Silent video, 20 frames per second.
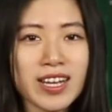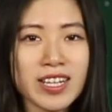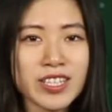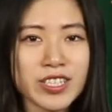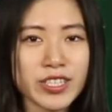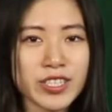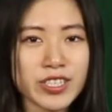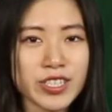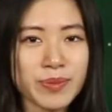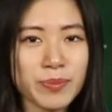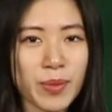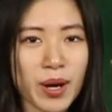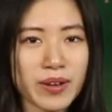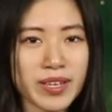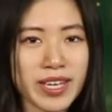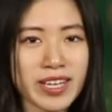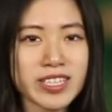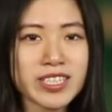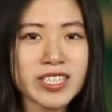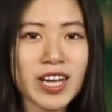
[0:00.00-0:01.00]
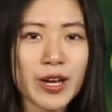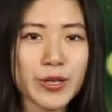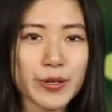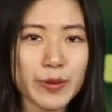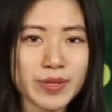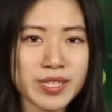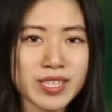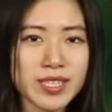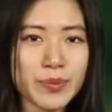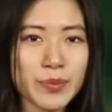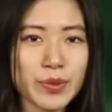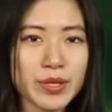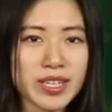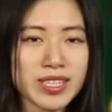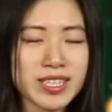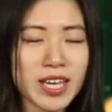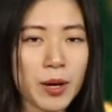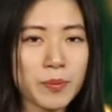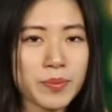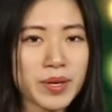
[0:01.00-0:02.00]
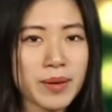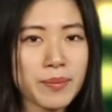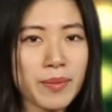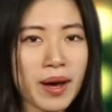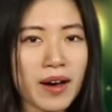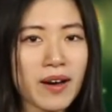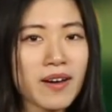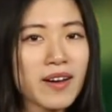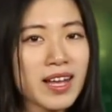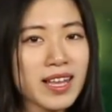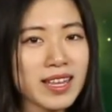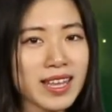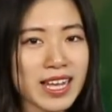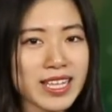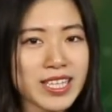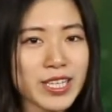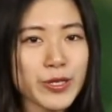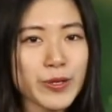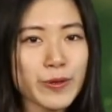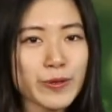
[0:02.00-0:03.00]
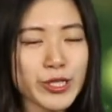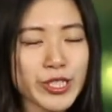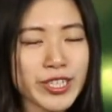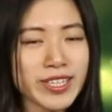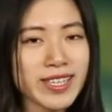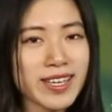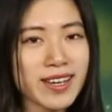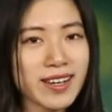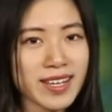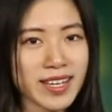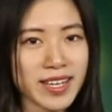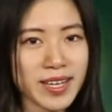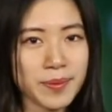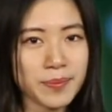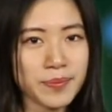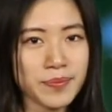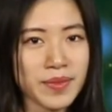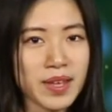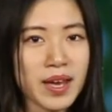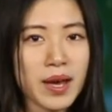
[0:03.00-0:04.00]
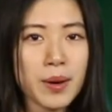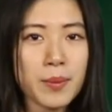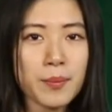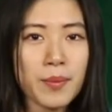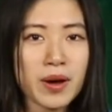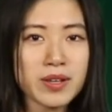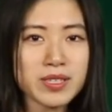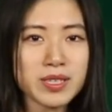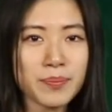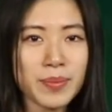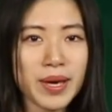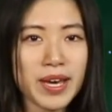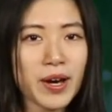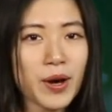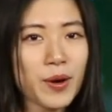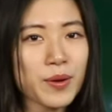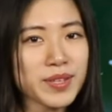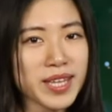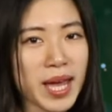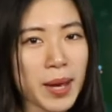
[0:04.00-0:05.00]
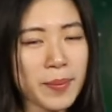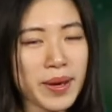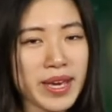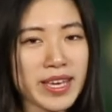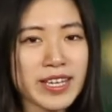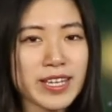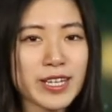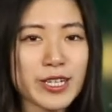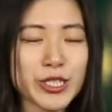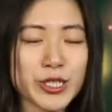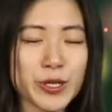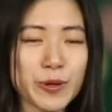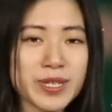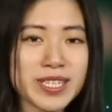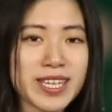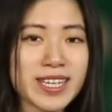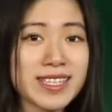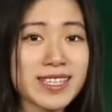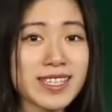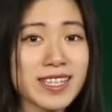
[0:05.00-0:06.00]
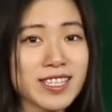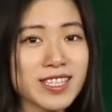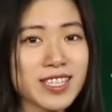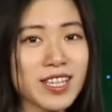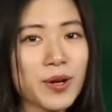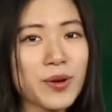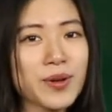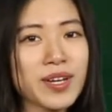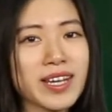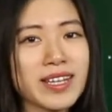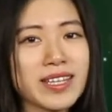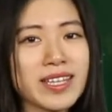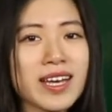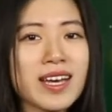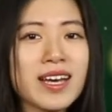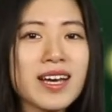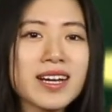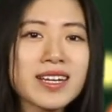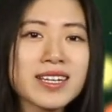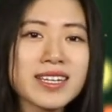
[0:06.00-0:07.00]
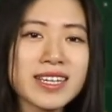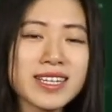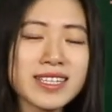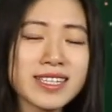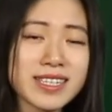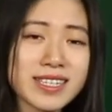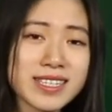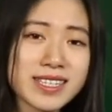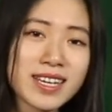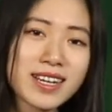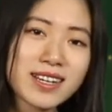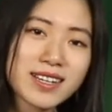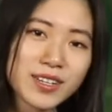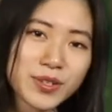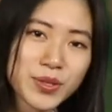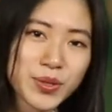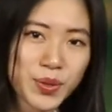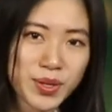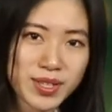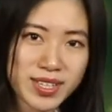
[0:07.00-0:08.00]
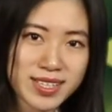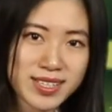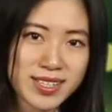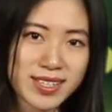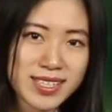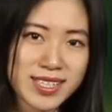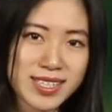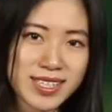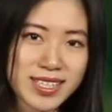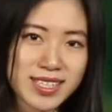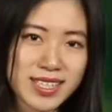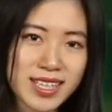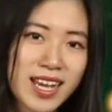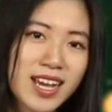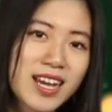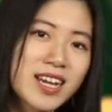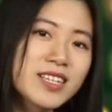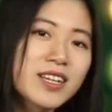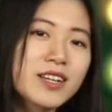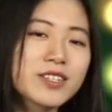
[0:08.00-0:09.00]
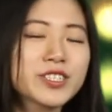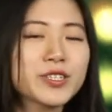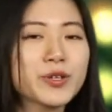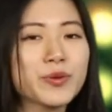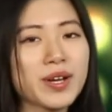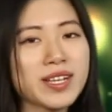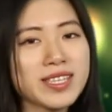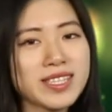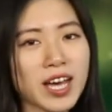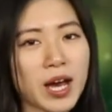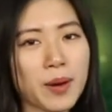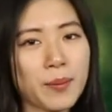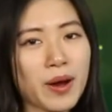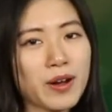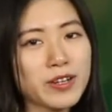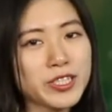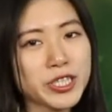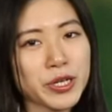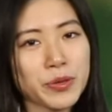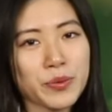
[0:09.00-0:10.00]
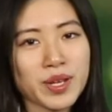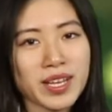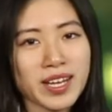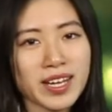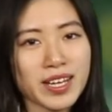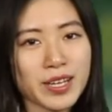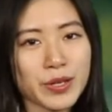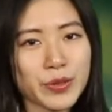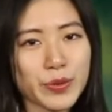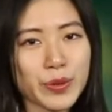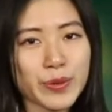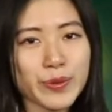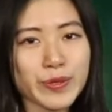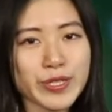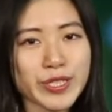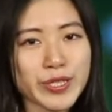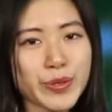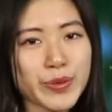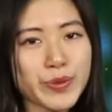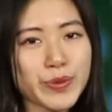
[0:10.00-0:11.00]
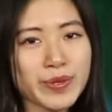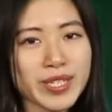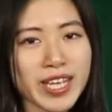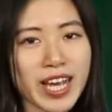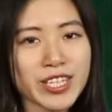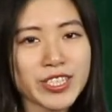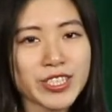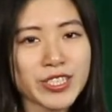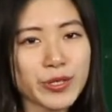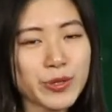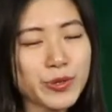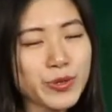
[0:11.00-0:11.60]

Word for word: 这只帽檐上有字母的草编帽来自 Eugenia Kim。帽子背后搭配一个手写体的 slogan，可以体现更多的个性，让这款草帽成为了很多女生度假时